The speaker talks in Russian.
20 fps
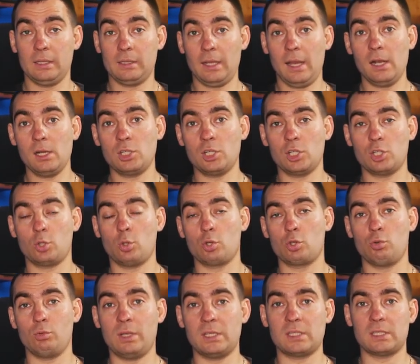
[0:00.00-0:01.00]
Также, что
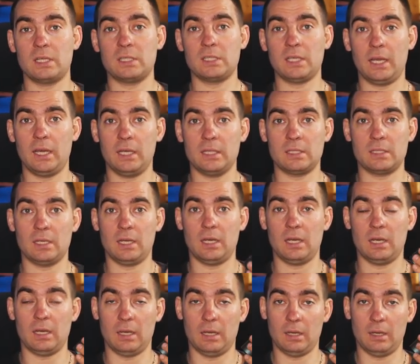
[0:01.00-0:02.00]
же у нас
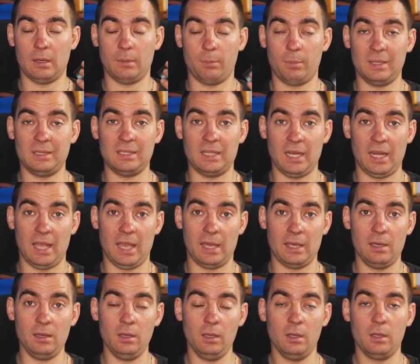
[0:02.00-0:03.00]
касается э,
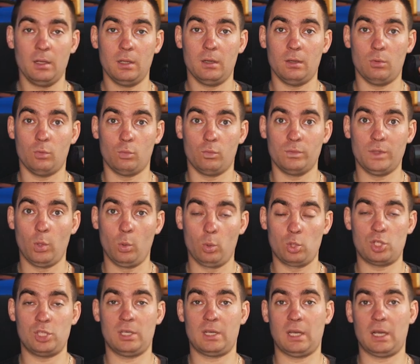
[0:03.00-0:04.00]
батареи, в
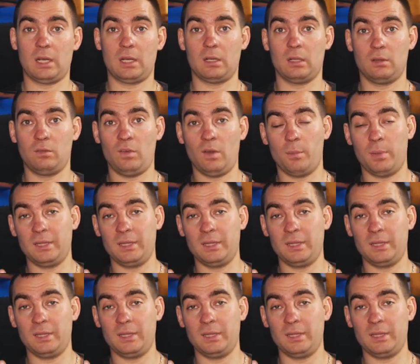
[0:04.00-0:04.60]
наушниках две